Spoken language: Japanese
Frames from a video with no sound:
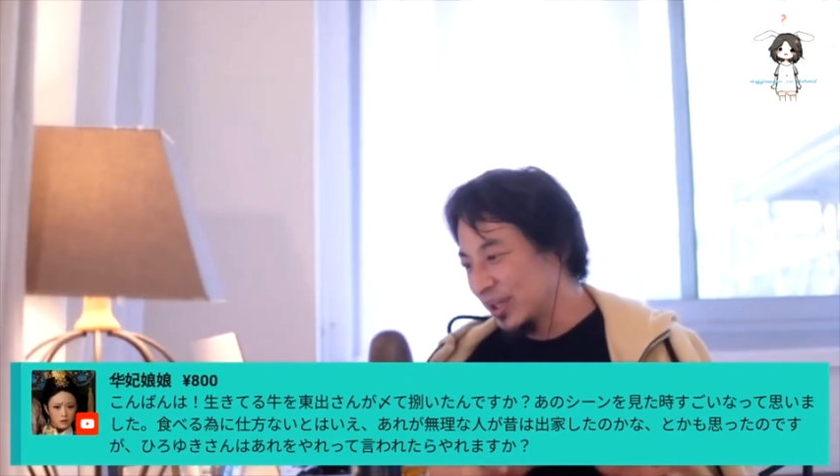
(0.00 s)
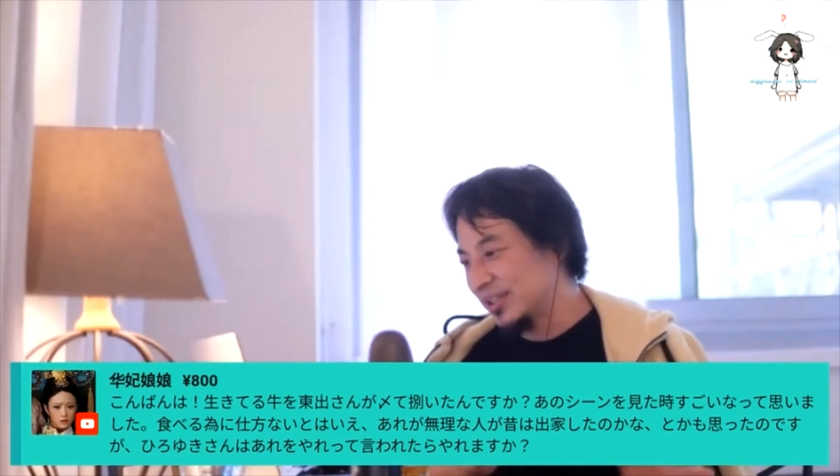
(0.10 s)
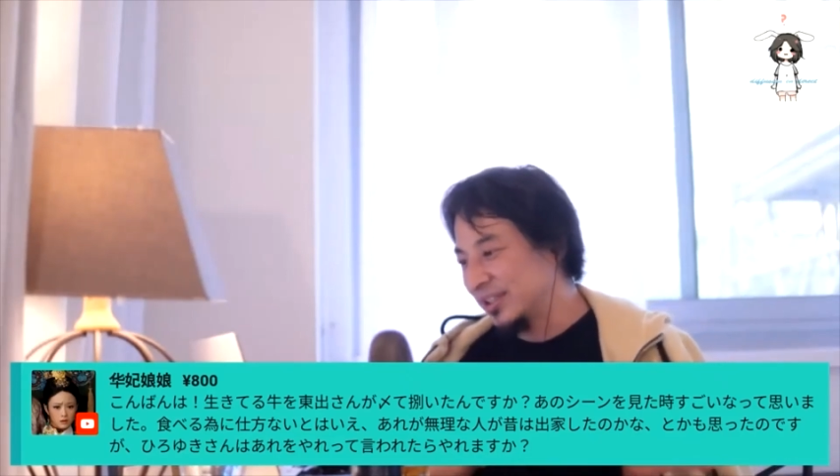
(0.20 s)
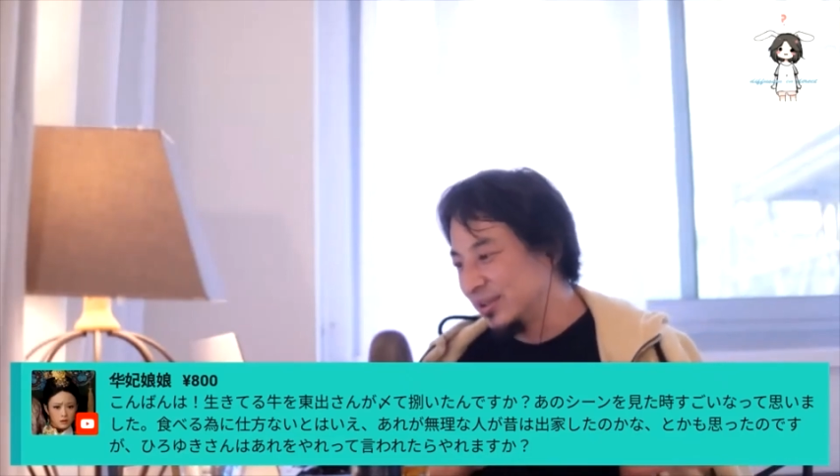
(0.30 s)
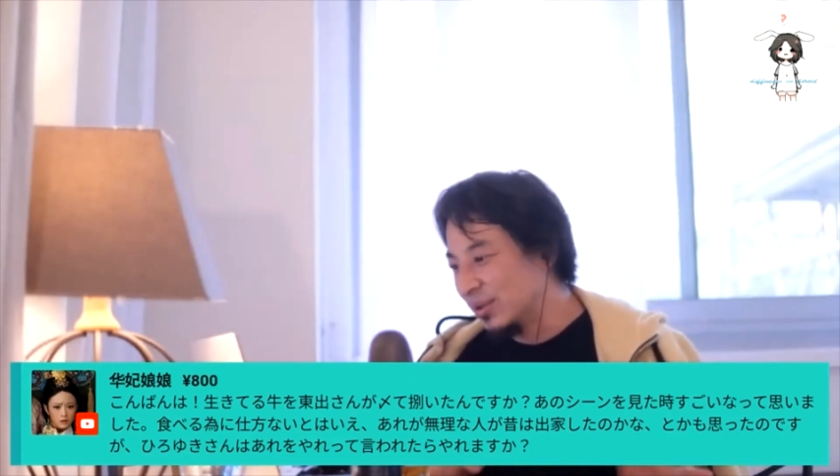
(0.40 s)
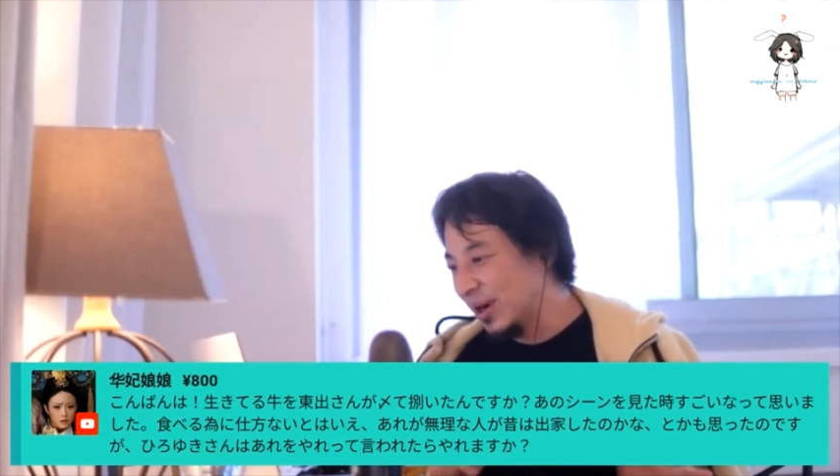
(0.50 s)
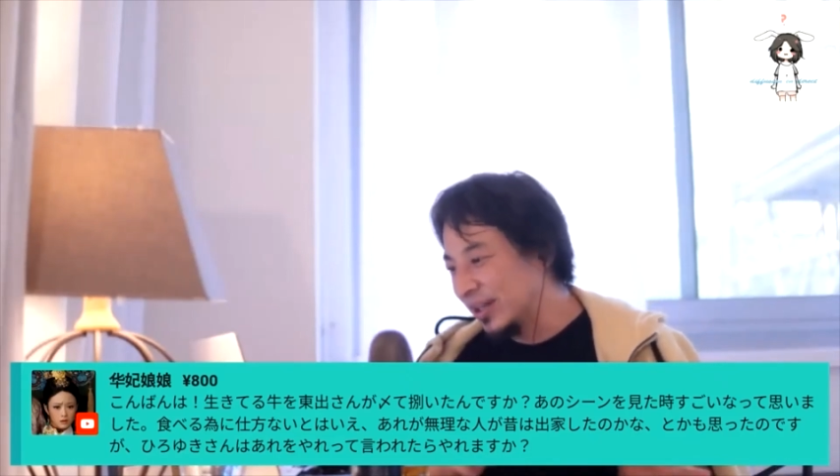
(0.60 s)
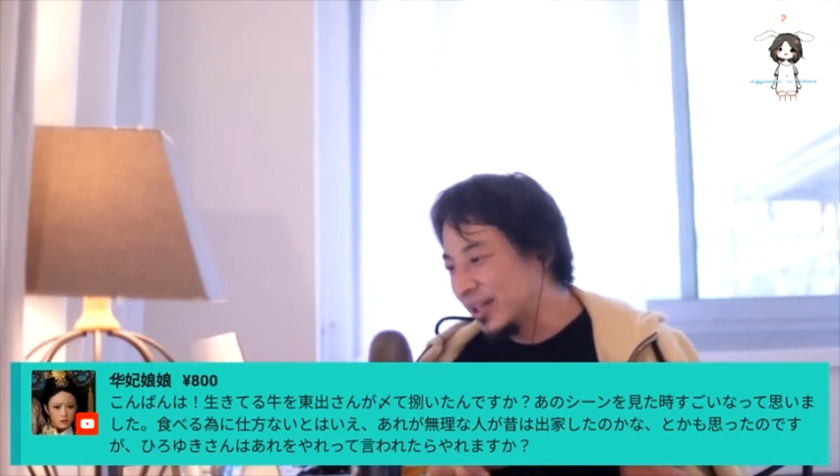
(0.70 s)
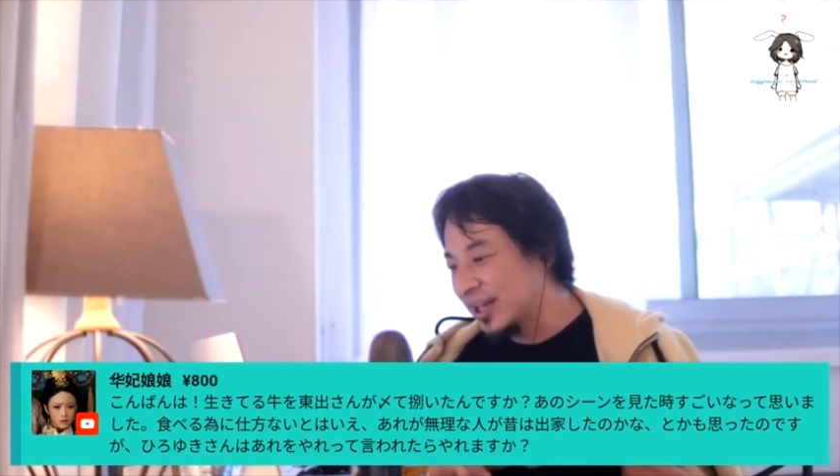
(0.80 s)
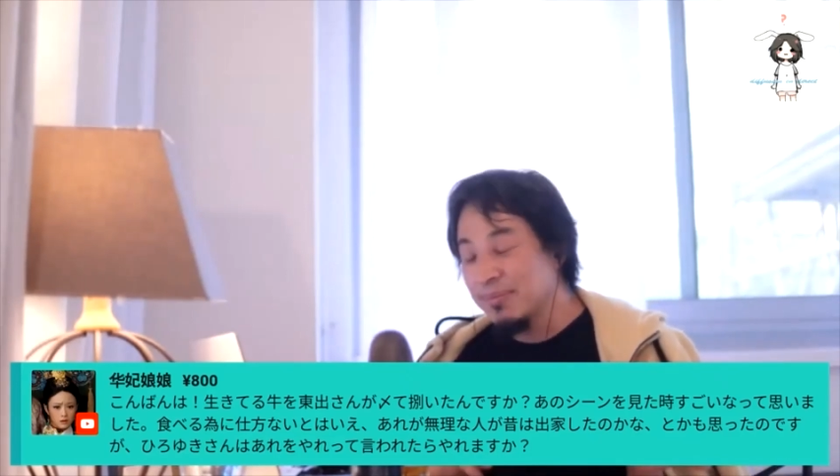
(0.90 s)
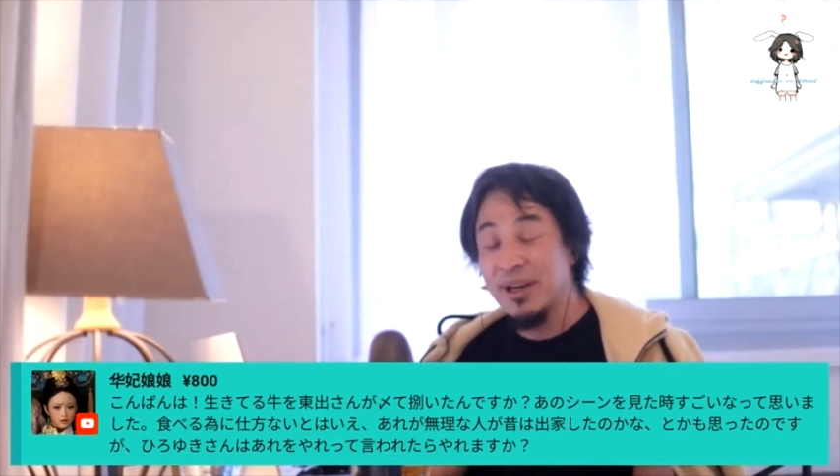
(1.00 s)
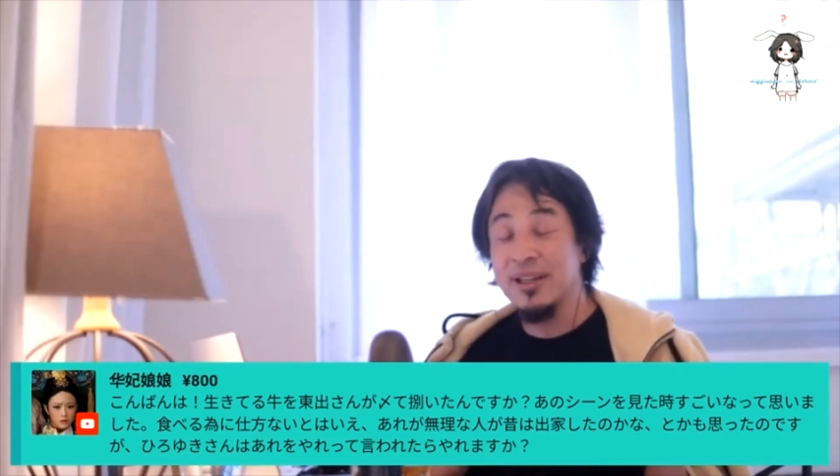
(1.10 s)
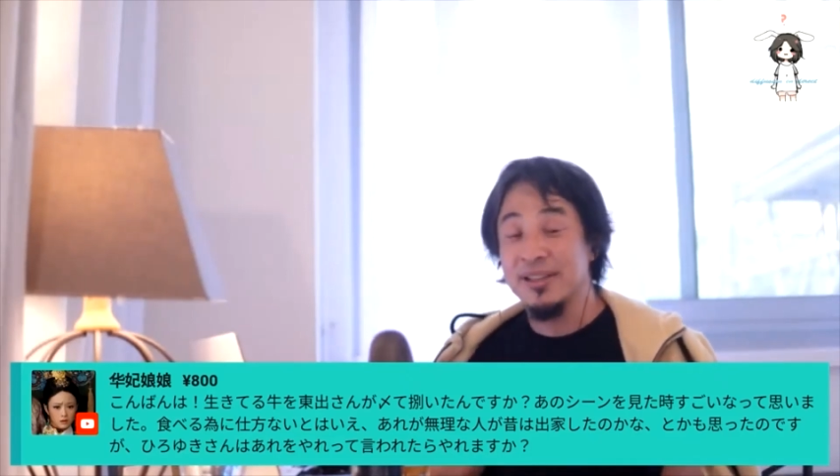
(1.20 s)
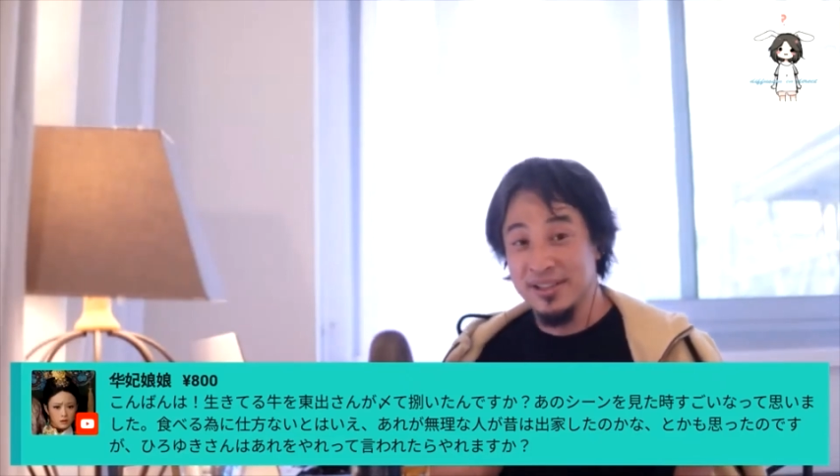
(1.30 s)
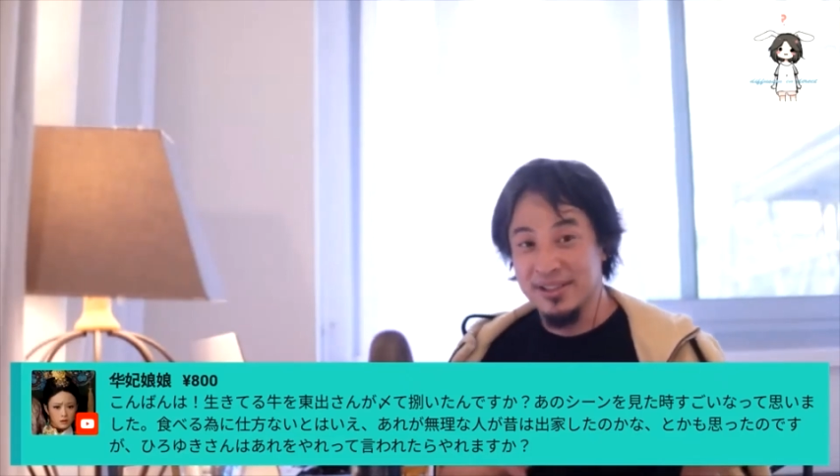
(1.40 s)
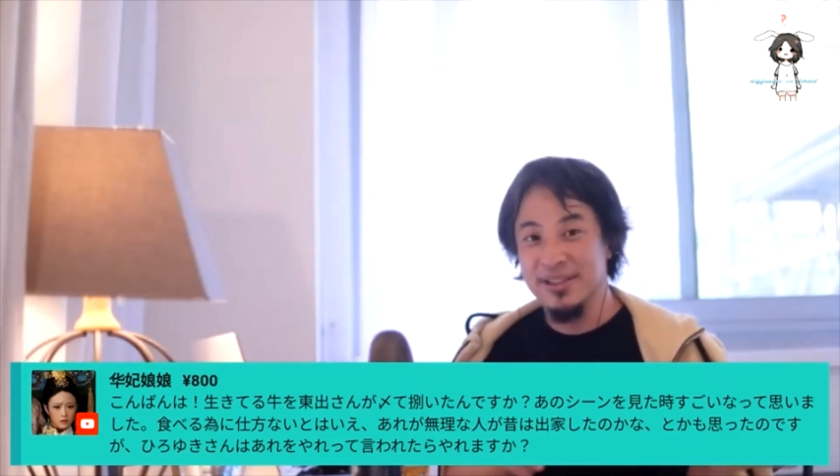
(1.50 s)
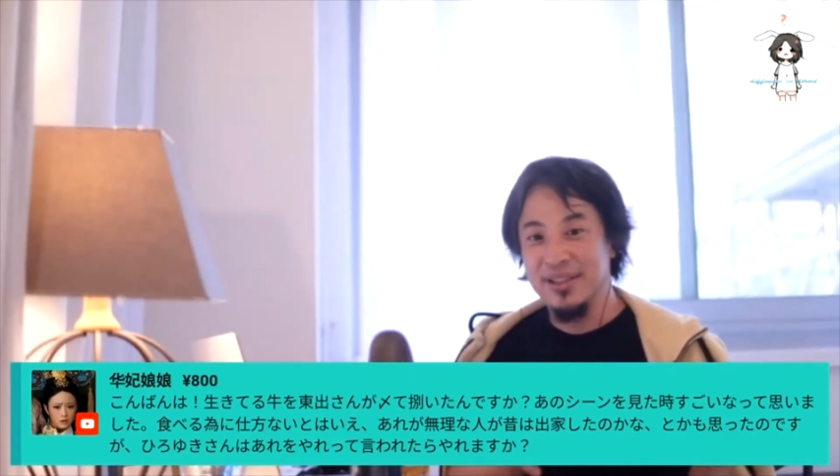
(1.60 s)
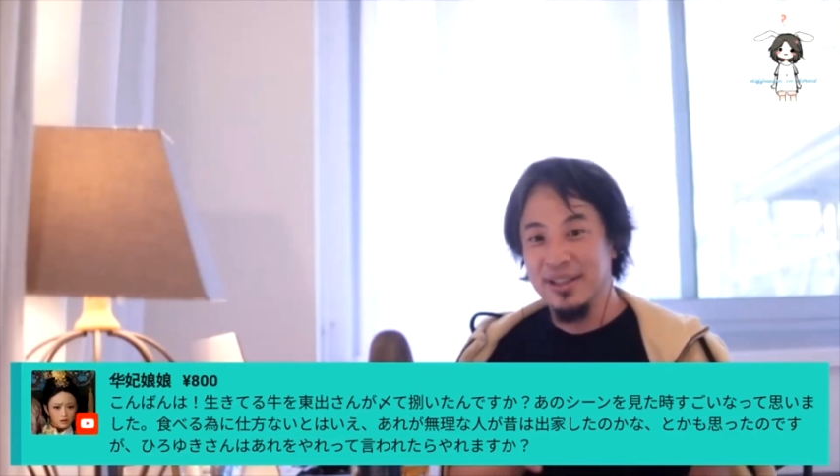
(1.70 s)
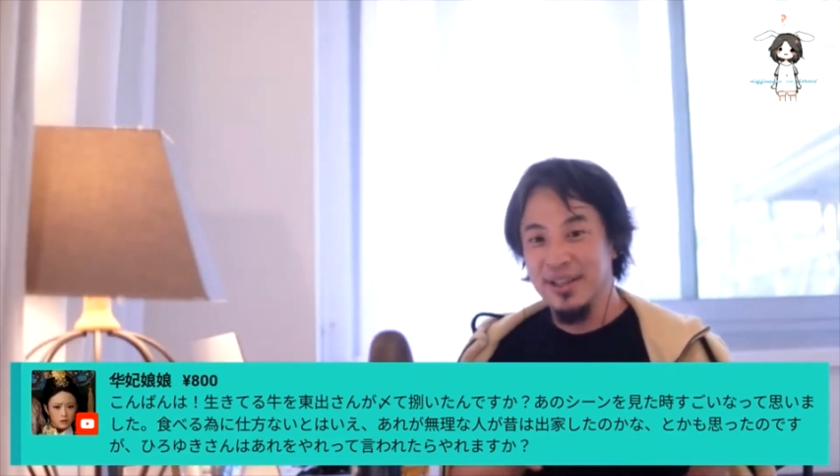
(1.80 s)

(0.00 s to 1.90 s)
が死ぬのは当たり前だし、